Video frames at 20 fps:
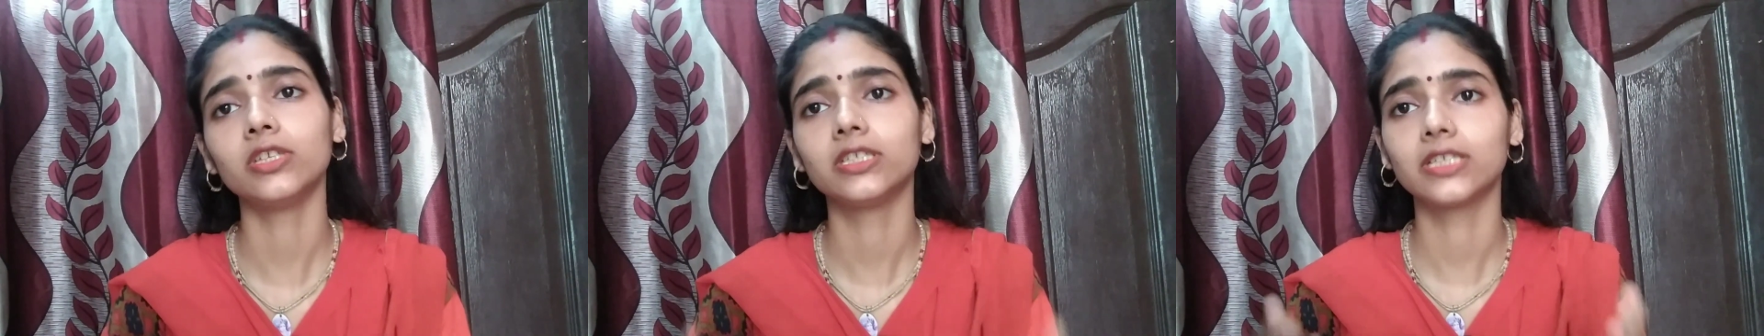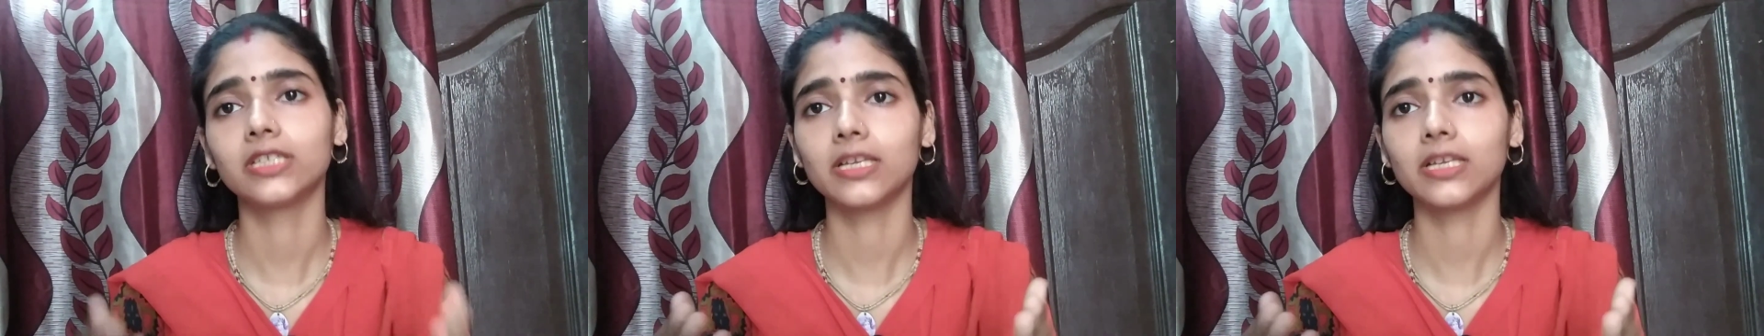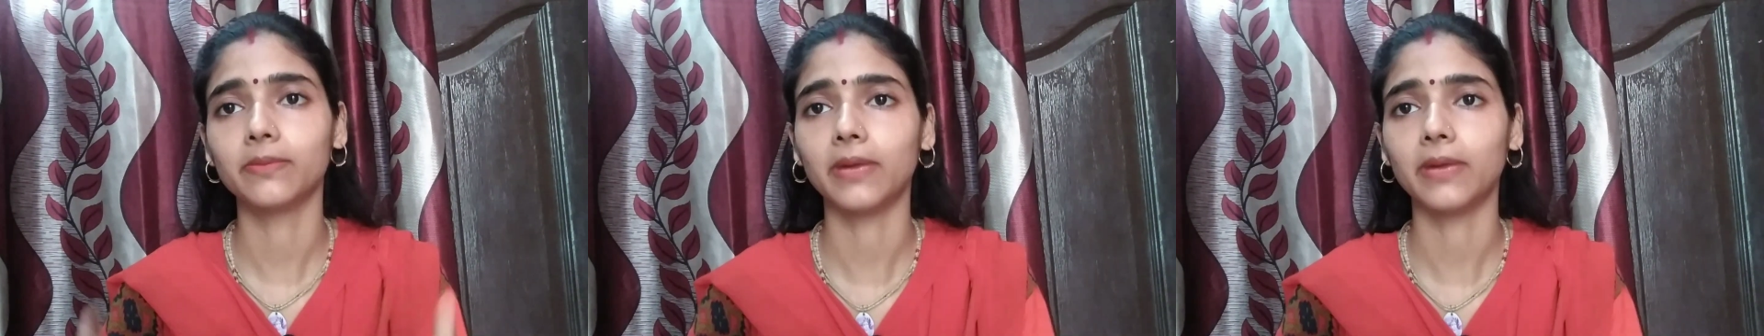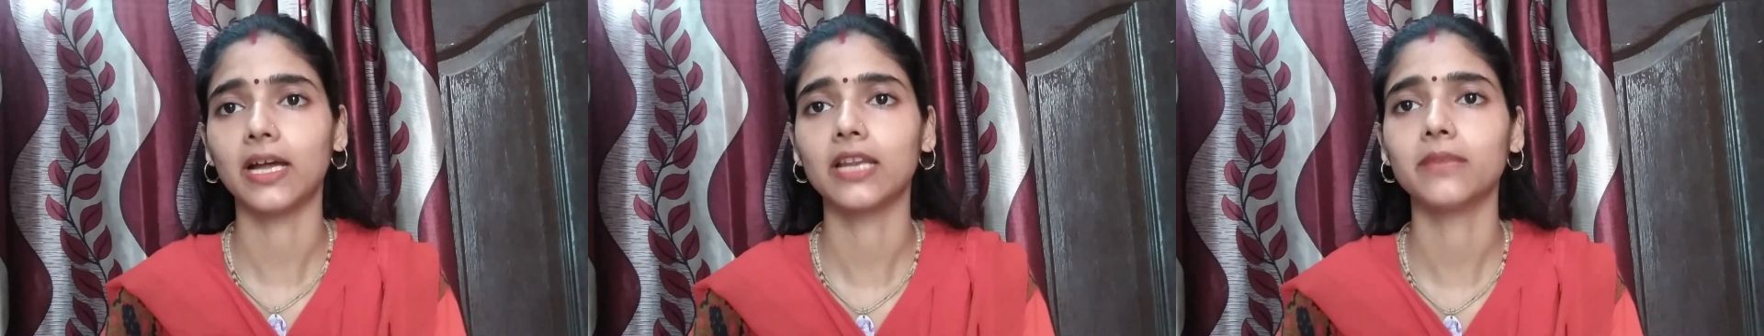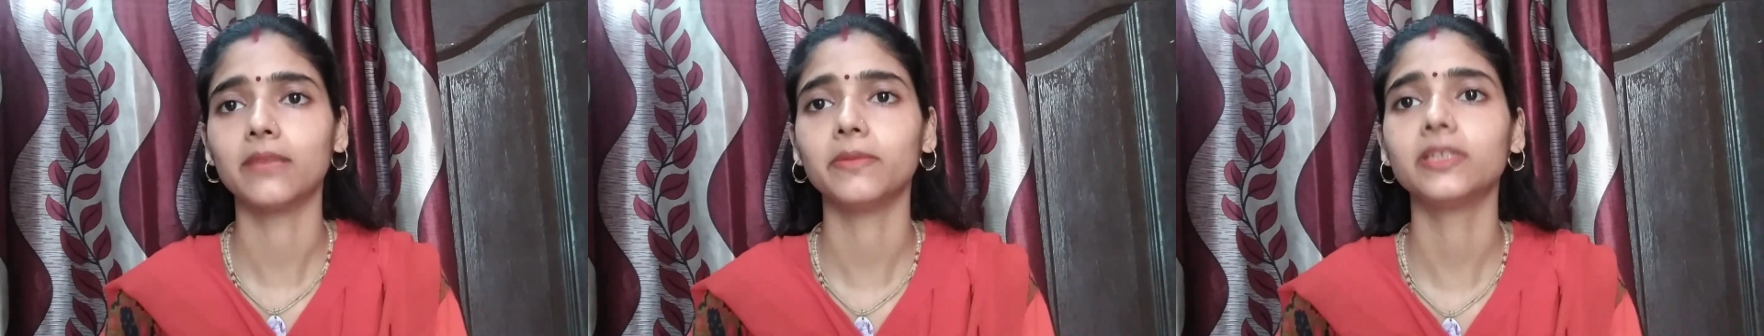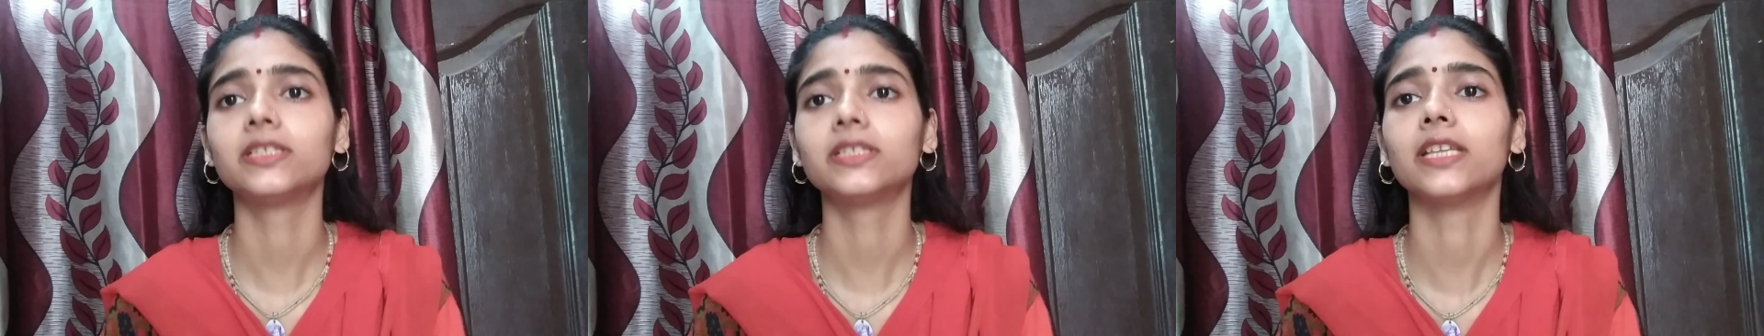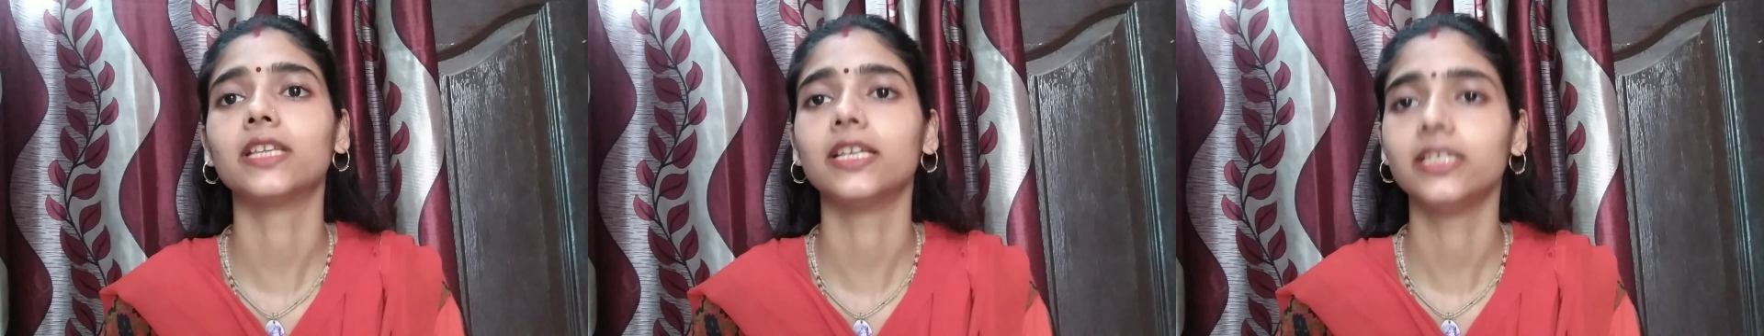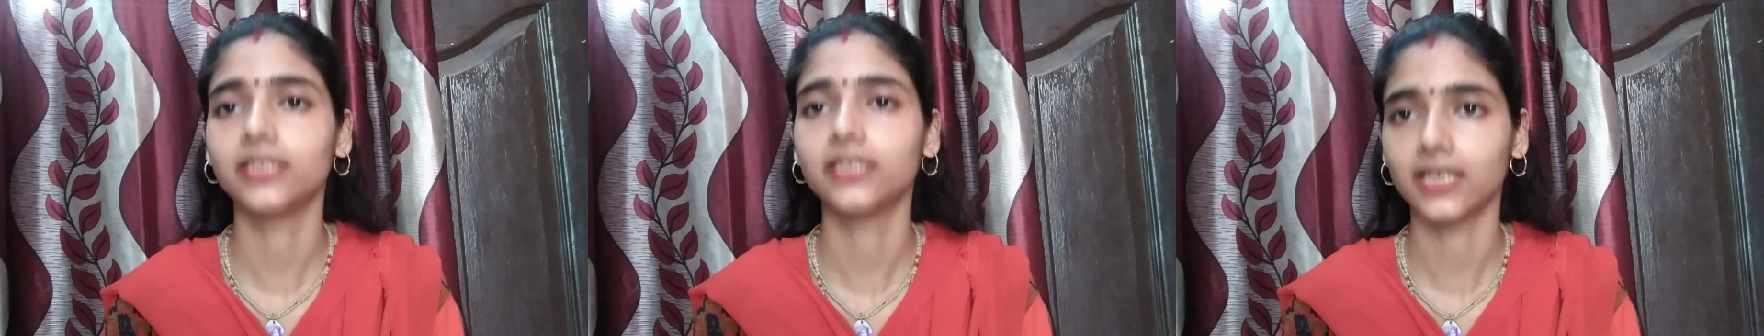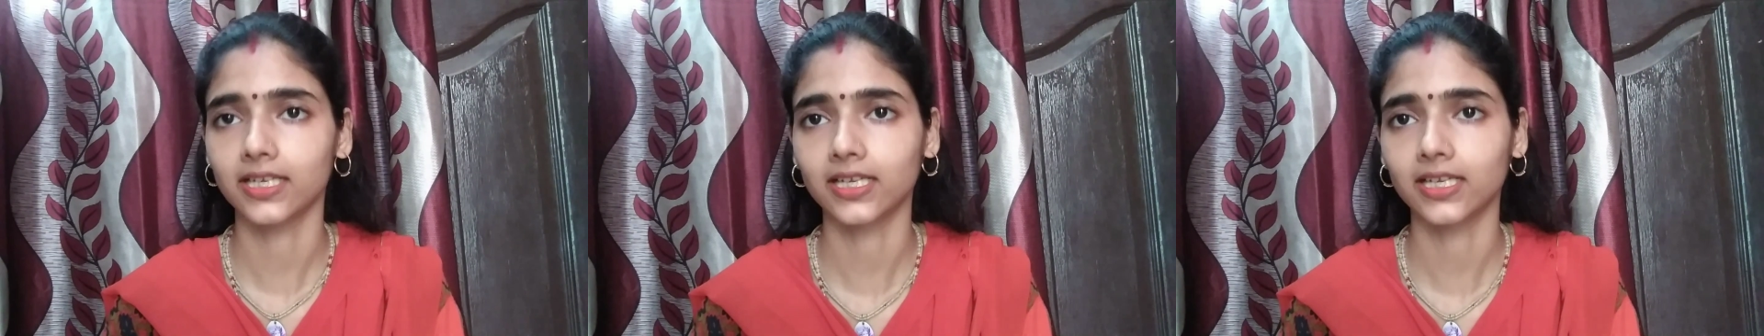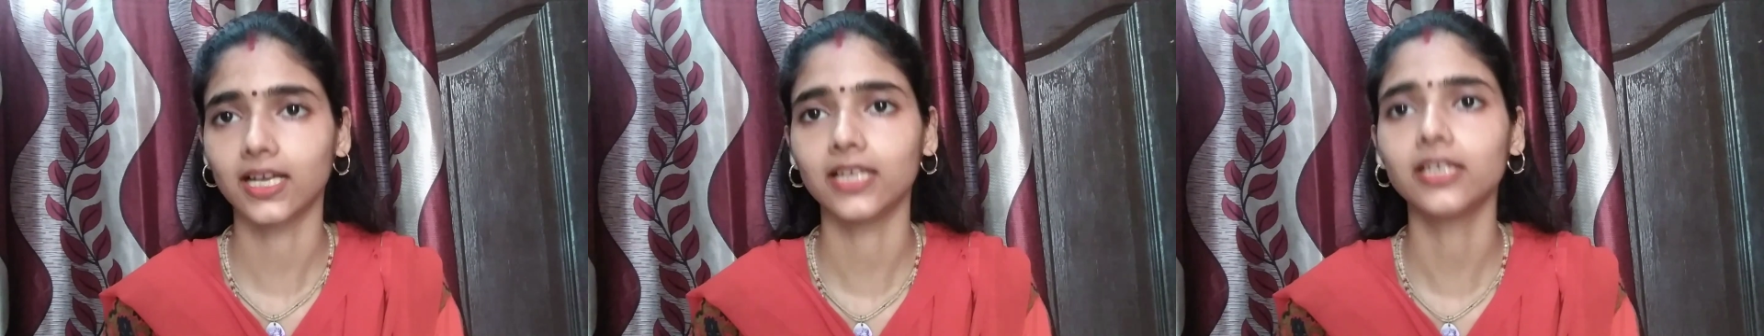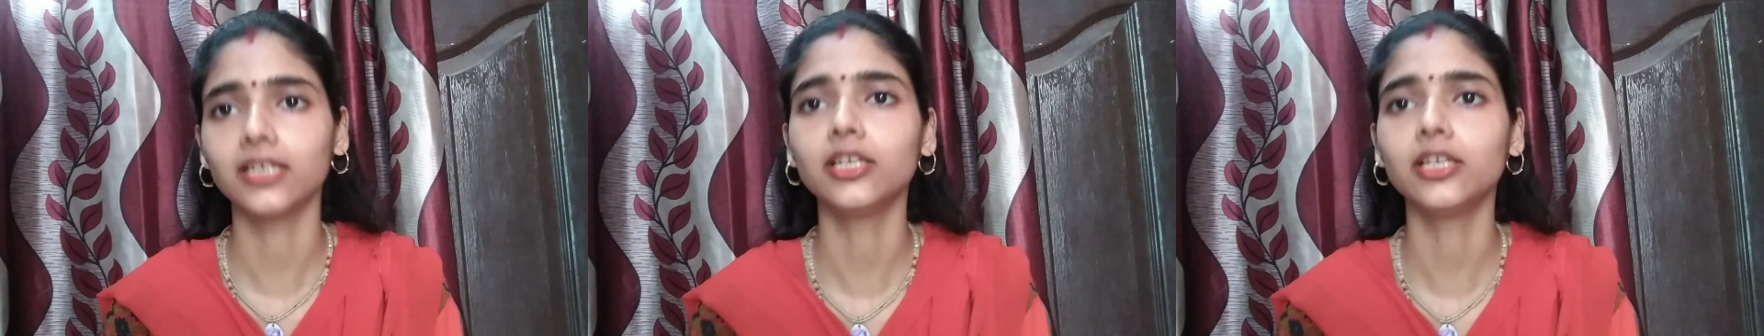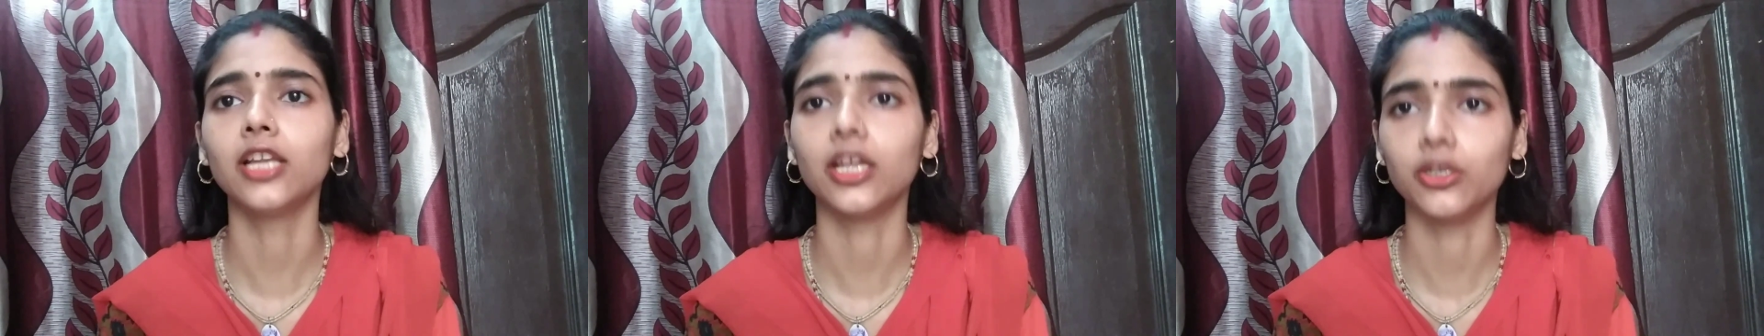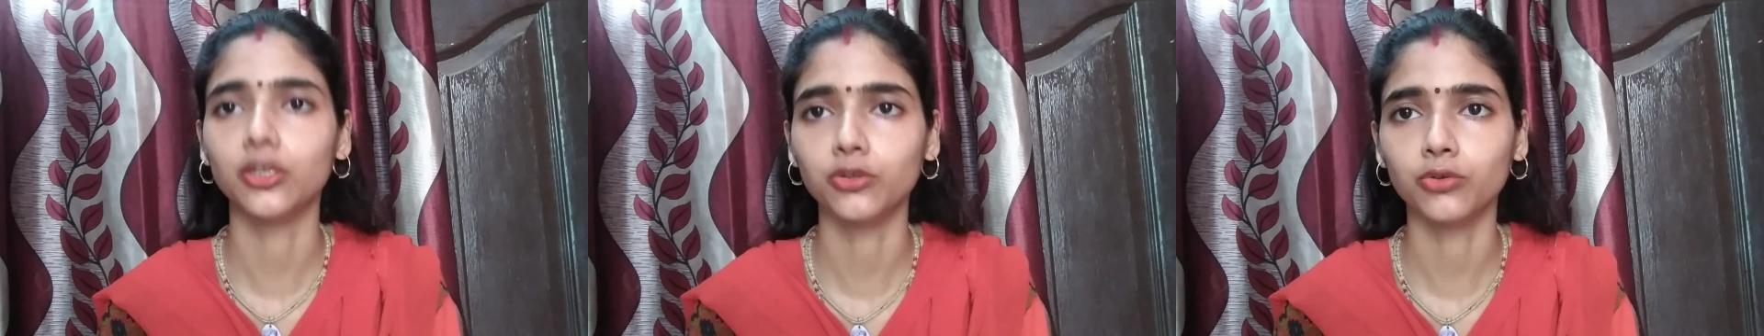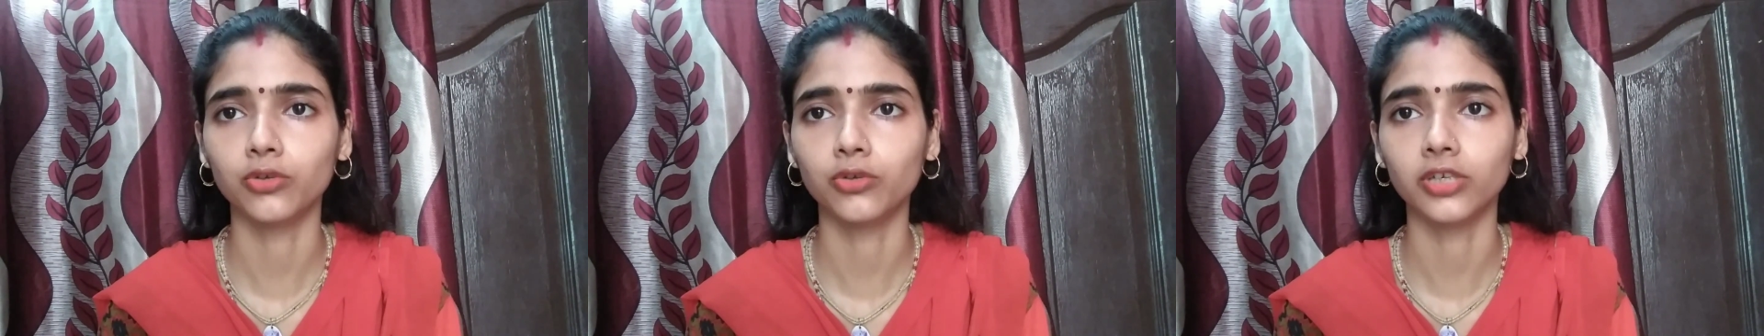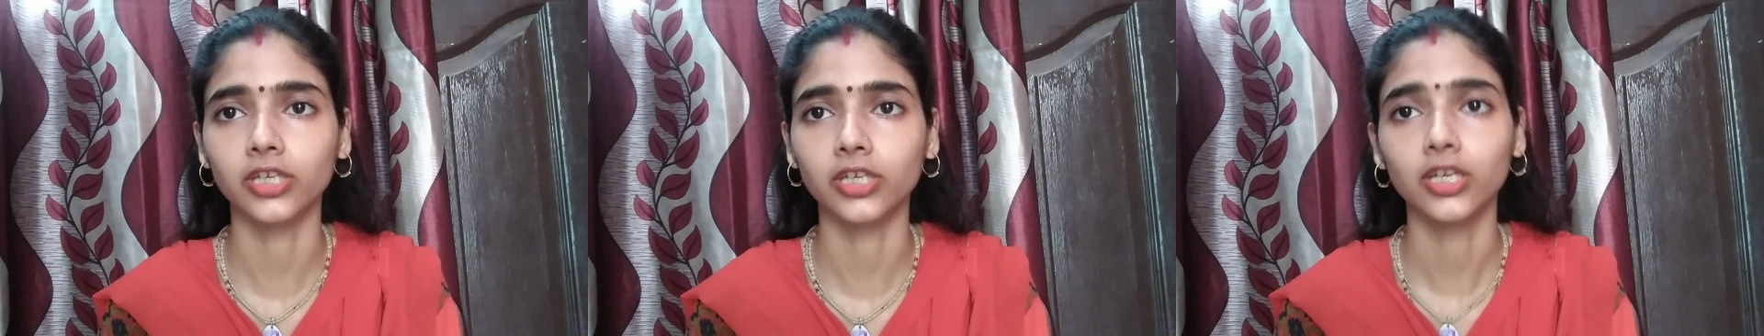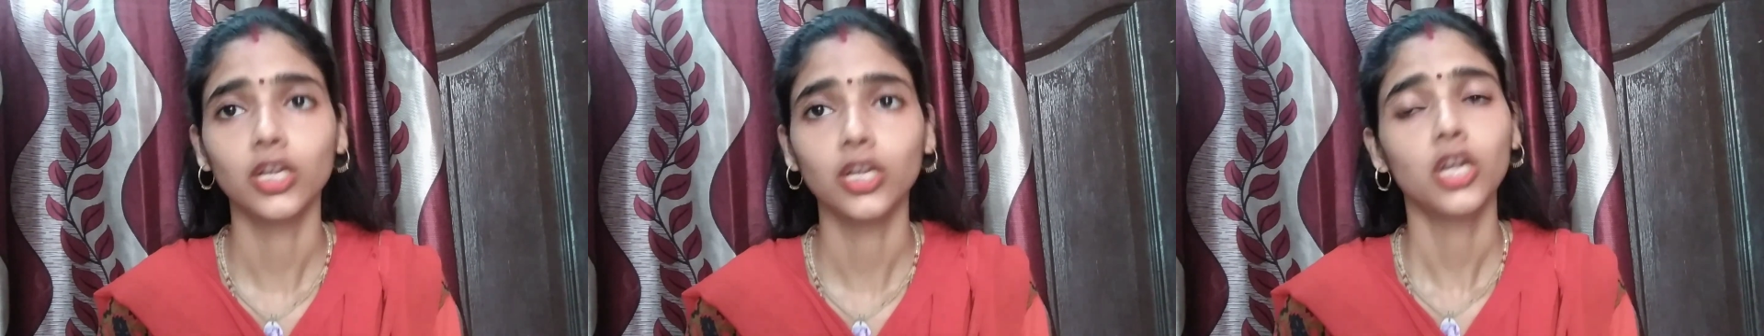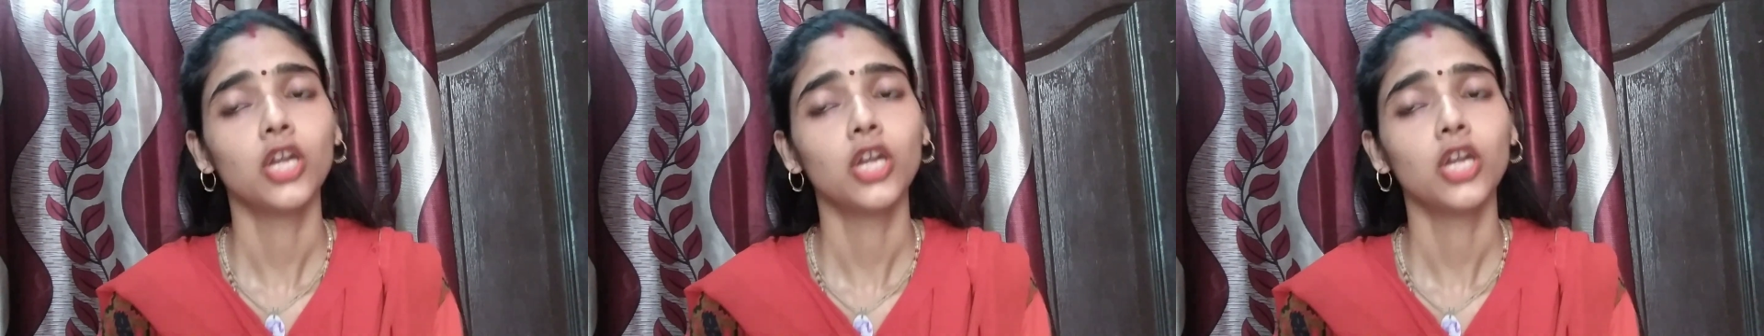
इसके बारे में सही जानकारी नहीं होगी